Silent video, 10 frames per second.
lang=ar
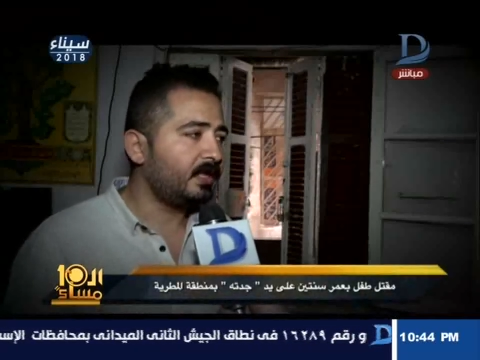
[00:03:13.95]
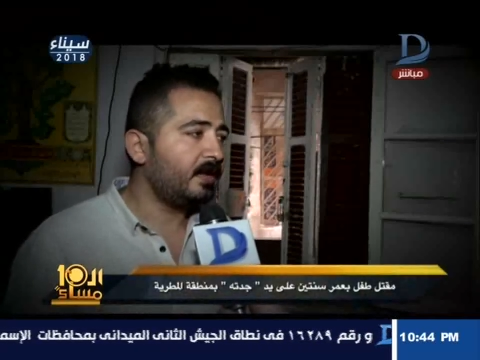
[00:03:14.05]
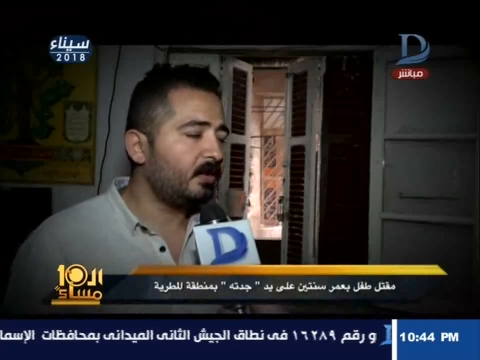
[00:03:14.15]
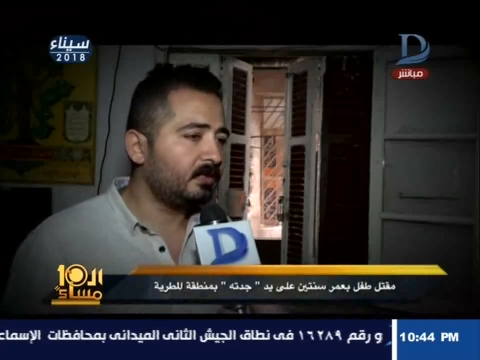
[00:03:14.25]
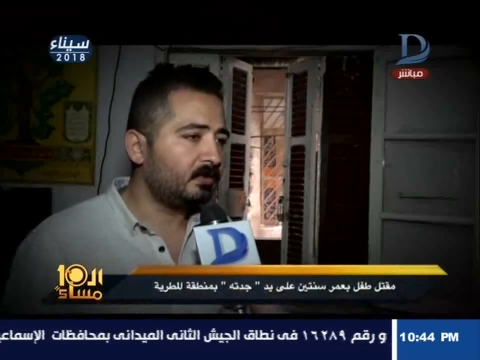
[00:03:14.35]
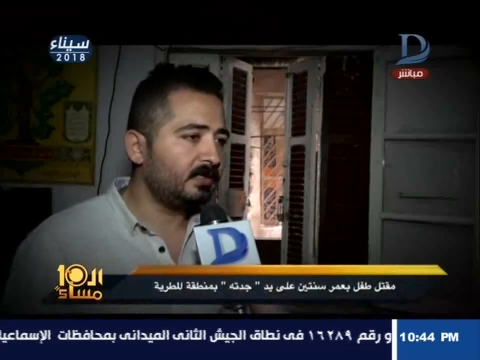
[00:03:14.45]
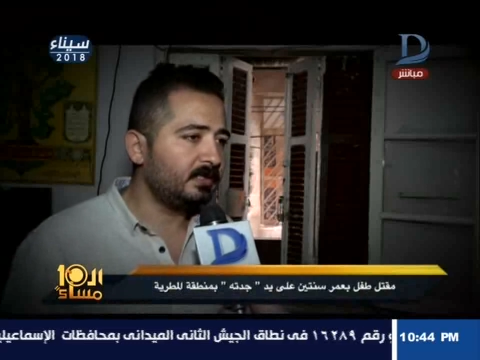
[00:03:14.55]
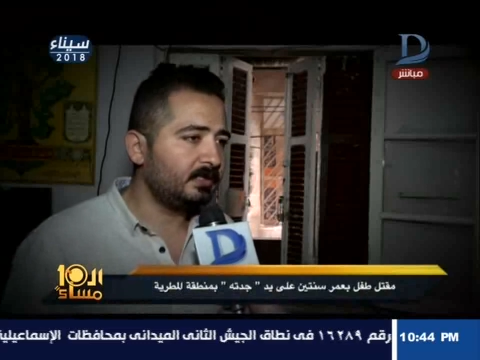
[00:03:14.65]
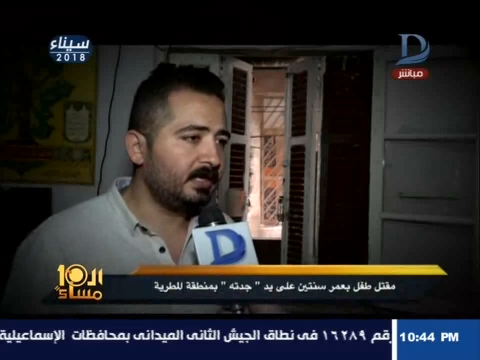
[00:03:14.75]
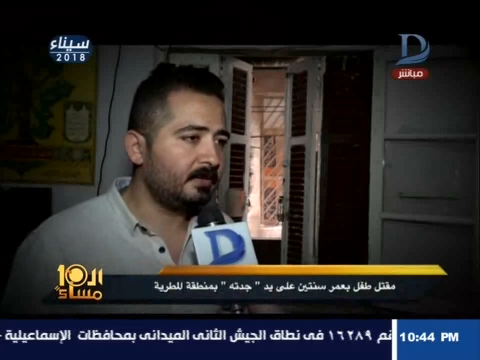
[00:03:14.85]
وحتى هي
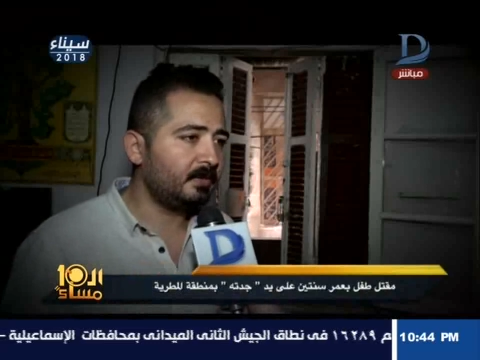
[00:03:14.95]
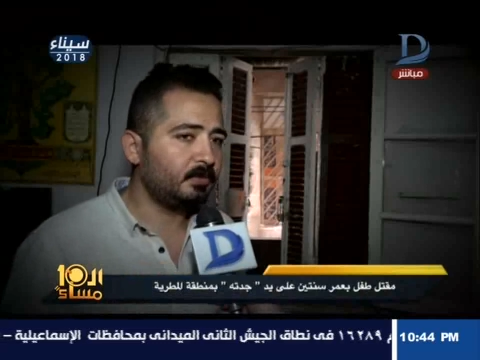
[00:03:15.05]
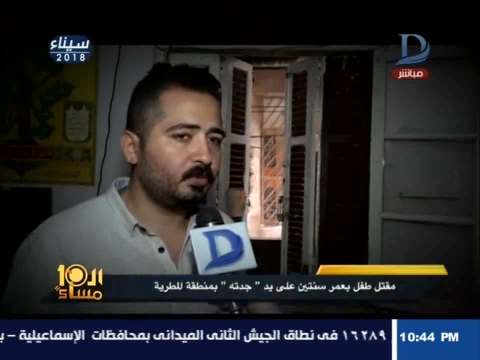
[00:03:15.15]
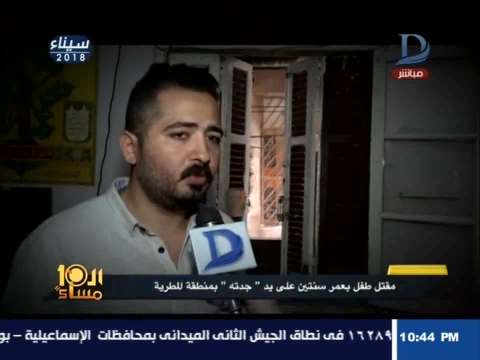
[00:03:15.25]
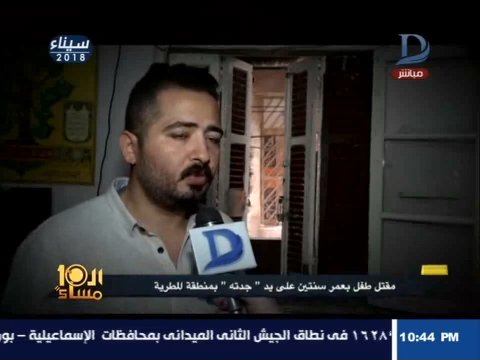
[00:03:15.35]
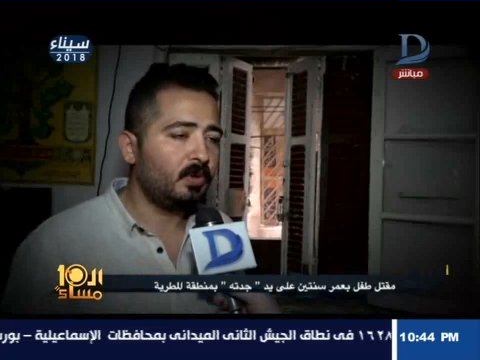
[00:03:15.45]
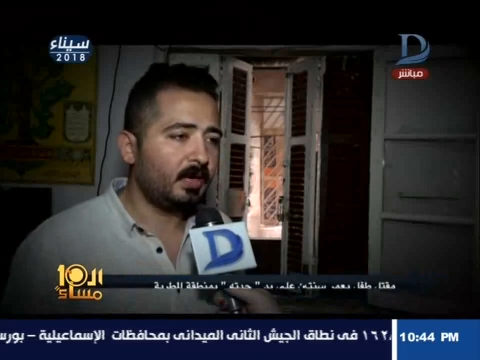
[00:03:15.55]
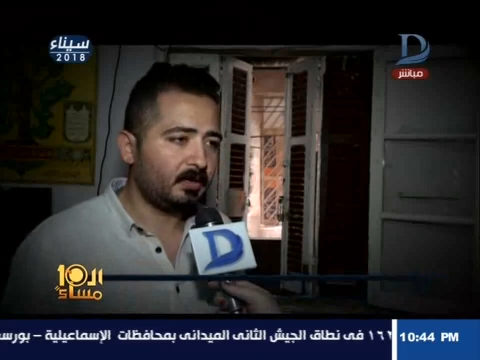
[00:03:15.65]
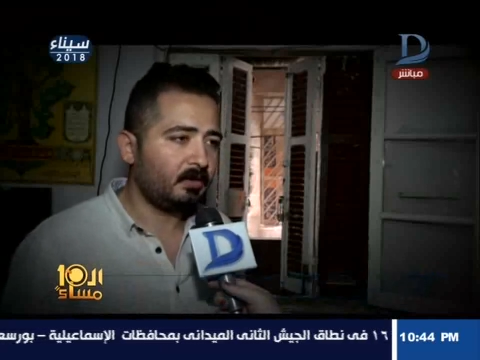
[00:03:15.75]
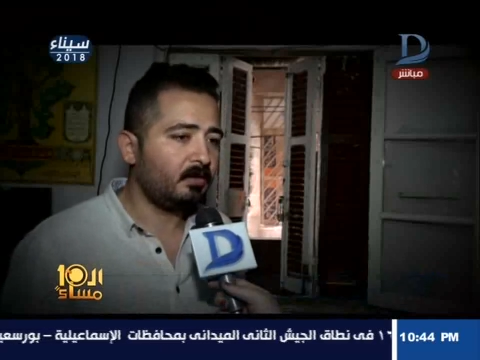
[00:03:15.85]
عند رئيس النيابه
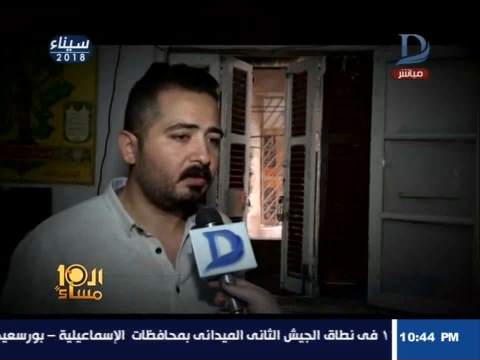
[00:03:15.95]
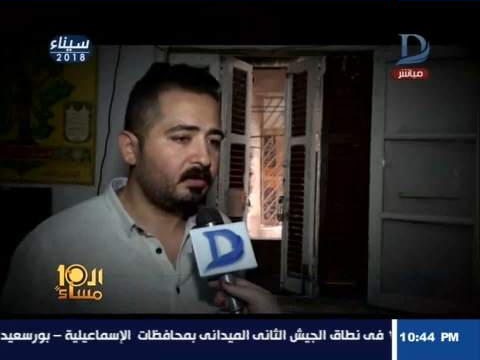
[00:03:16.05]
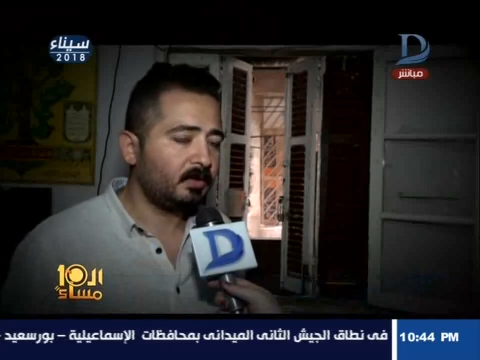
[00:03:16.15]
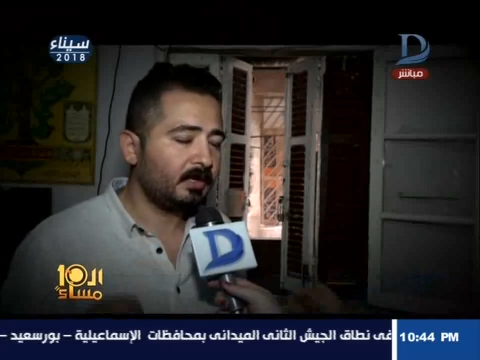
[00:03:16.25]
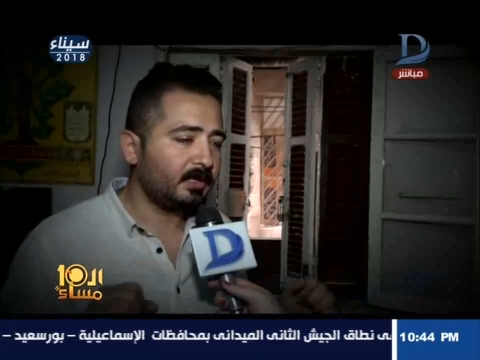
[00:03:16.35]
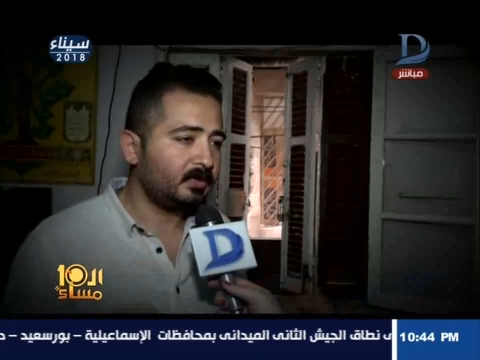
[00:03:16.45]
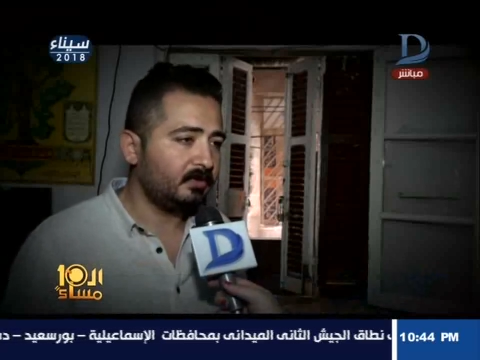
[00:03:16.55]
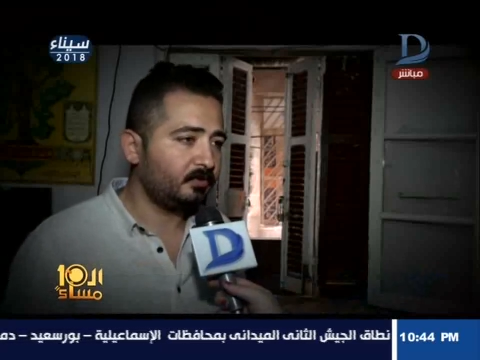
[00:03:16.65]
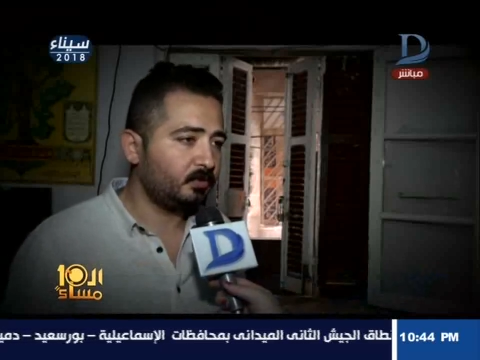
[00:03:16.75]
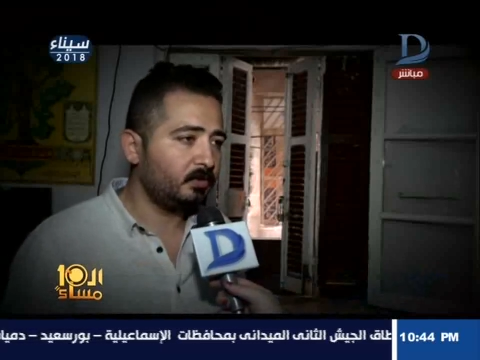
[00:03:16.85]
بتقول له انا اه
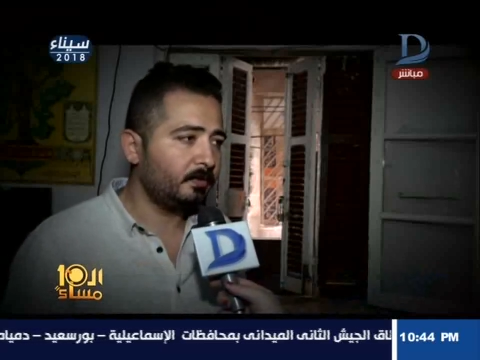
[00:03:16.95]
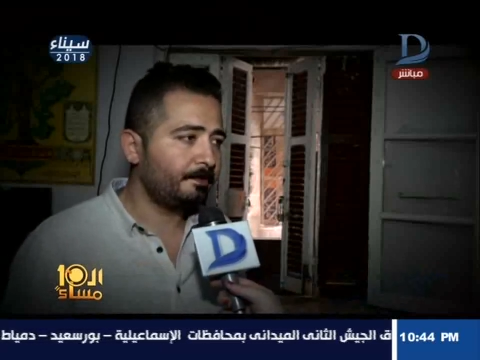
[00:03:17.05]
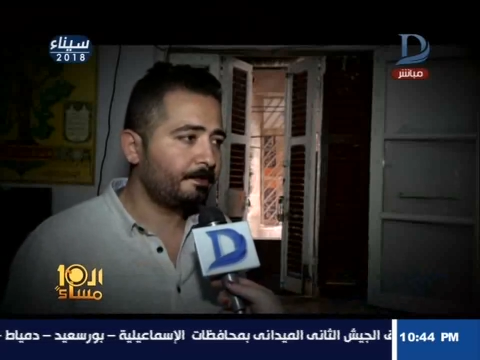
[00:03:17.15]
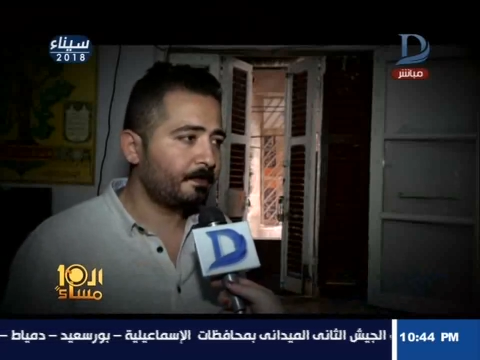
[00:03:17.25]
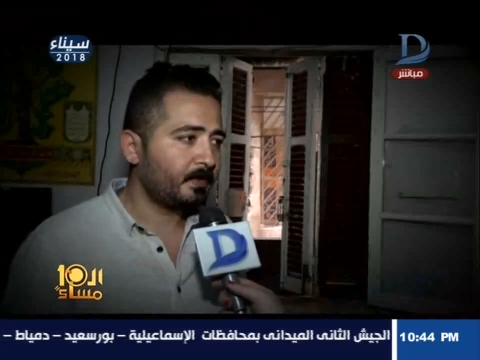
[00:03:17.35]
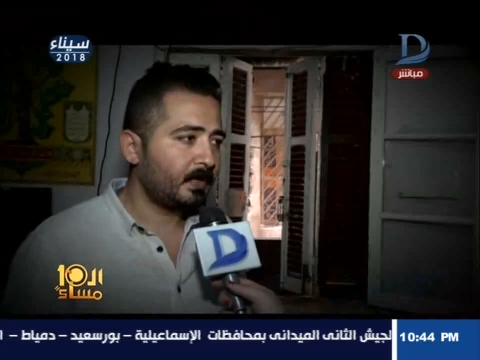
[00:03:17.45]
كتفته